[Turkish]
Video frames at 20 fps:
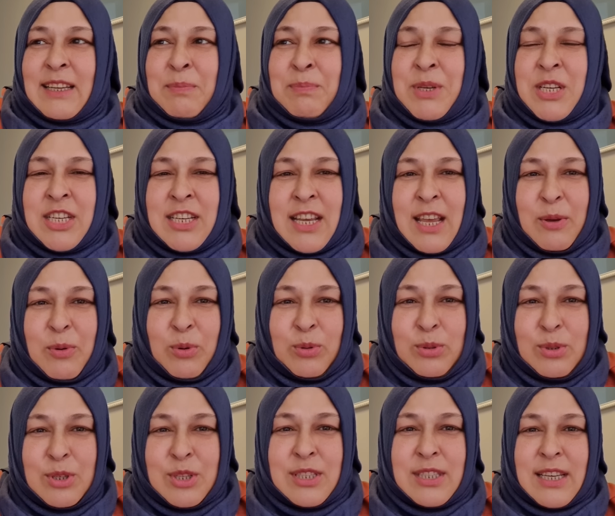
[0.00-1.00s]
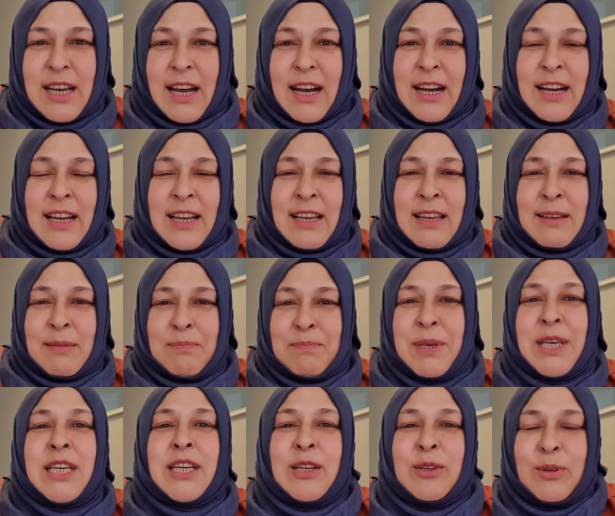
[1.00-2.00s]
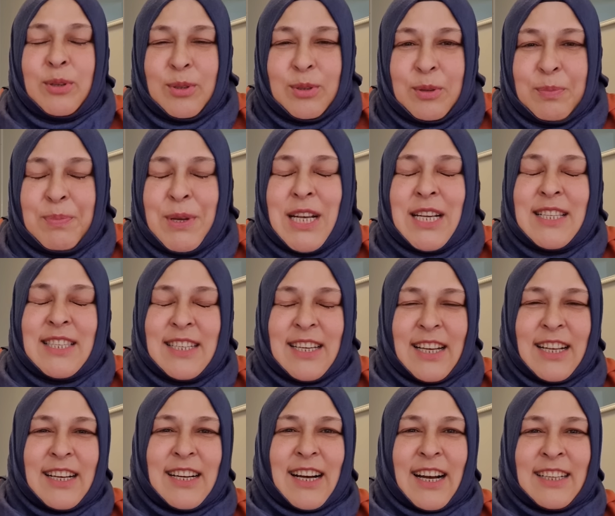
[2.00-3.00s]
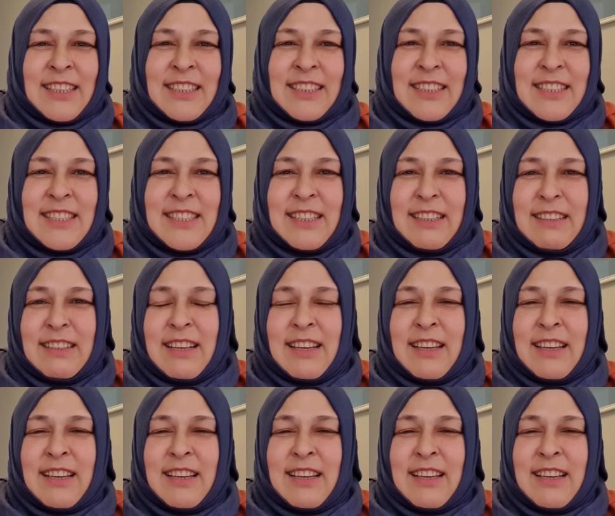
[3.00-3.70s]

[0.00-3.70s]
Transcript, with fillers: bir şey olursa bir kiloluk bir litrelik atılsın